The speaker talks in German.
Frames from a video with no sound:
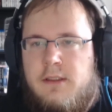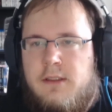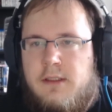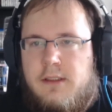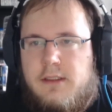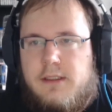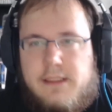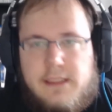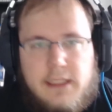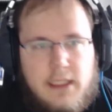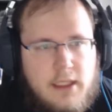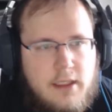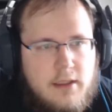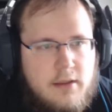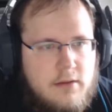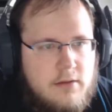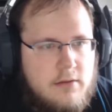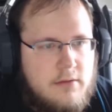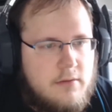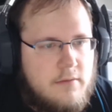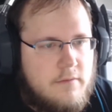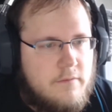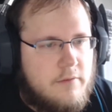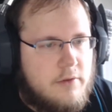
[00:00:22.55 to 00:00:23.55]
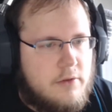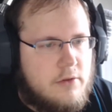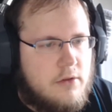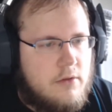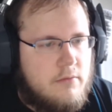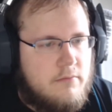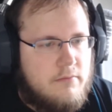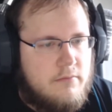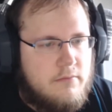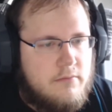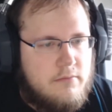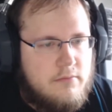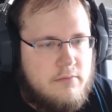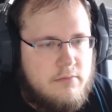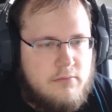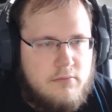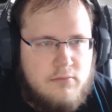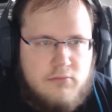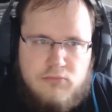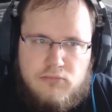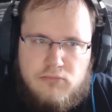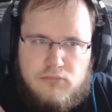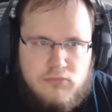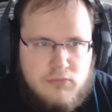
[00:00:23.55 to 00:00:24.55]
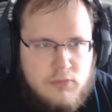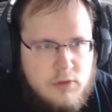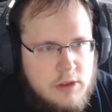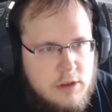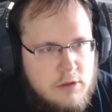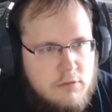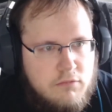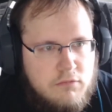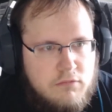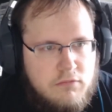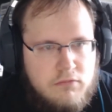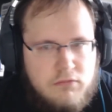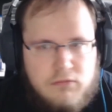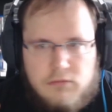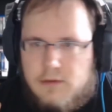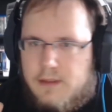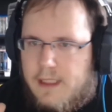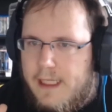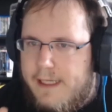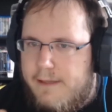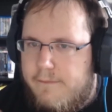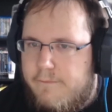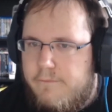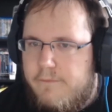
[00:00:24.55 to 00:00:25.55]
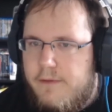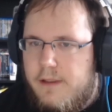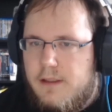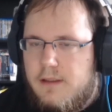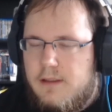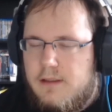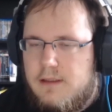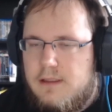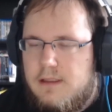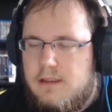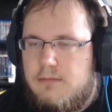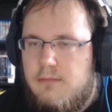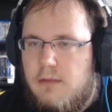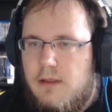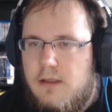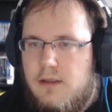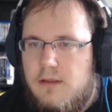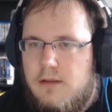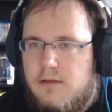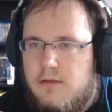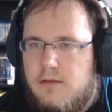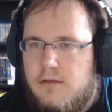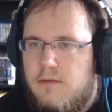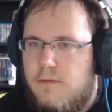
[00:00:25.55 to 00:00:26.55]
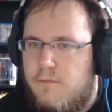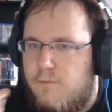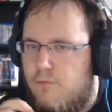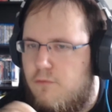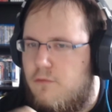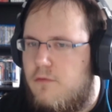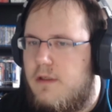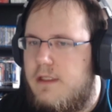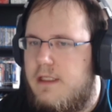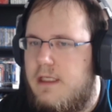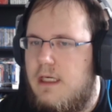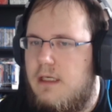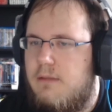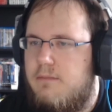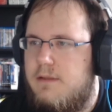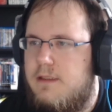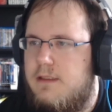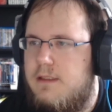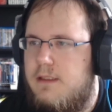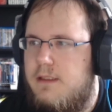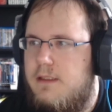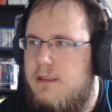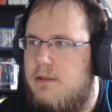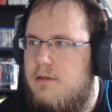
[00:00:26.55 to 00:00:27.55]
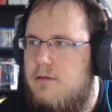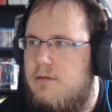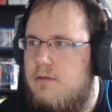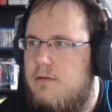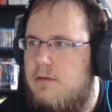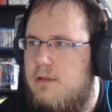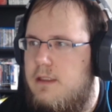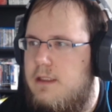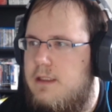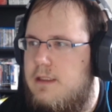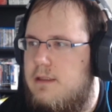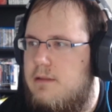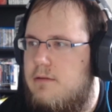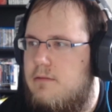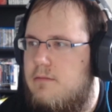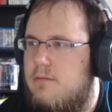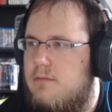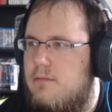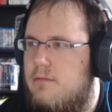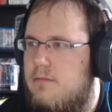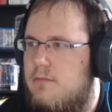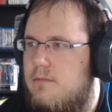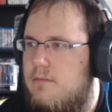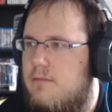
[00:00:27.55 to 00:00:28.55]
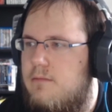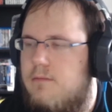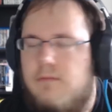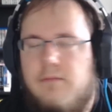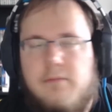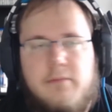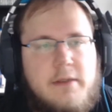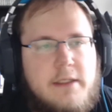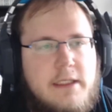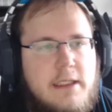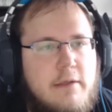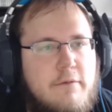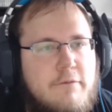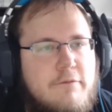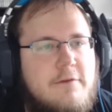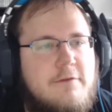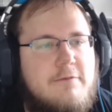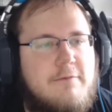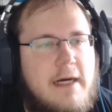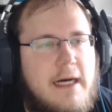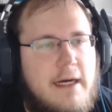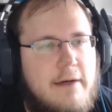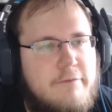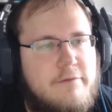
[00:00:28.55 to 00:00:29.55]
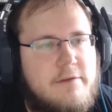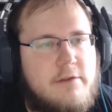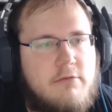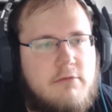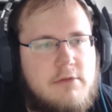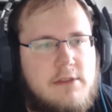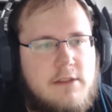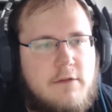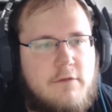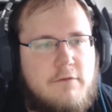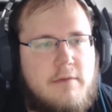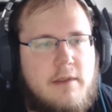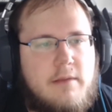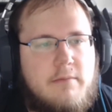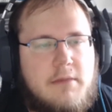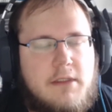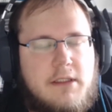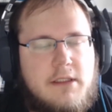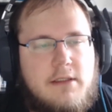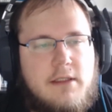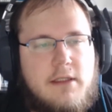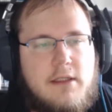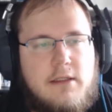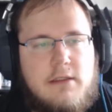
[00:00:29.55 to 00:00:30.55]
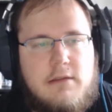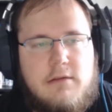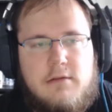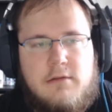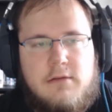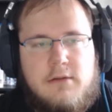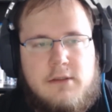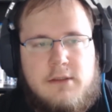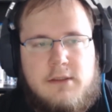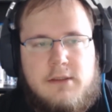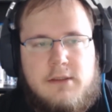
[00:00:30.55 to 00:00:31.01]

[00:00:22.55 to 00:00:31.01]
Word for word: Ja, willkommen zu nennen wir es mal. Früher gab es die, diesen Begriff Dwarf News auf meinem Kanal.